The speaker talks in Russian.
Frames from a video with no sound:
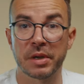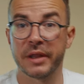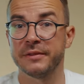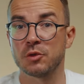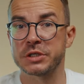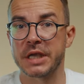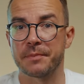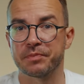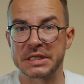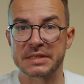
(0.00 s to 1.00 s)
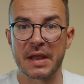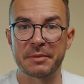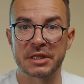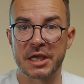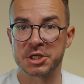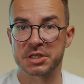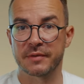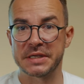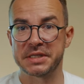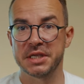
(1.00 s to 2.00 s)
Привет, друзья! С вами дайджест
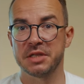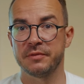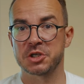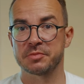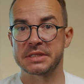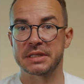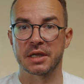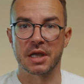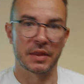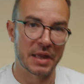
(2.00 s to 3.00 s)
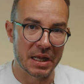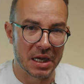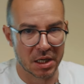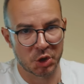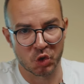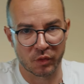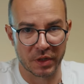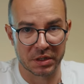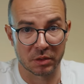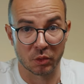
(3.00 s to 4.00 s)
новостей недвижимости на канале «Хочу
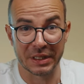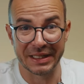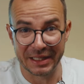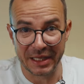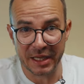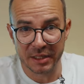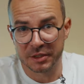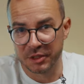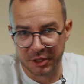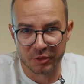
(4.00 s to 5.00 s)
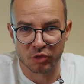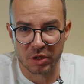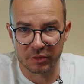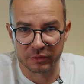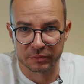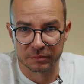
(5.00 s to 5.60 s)
квартиру». И я, Никита Журавлев.